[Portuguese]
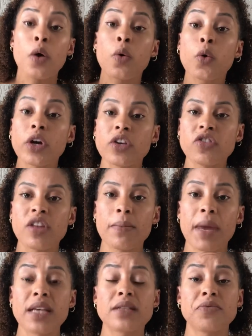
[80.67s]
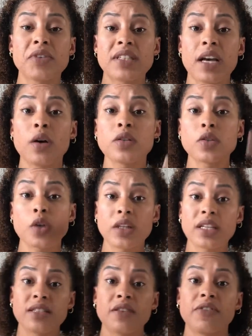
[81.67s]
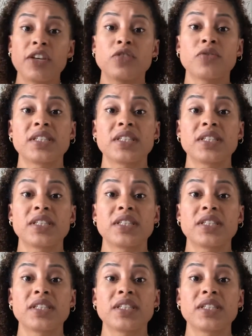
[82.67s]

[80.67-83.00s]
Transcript: Curte também se você gostou desse vídeo,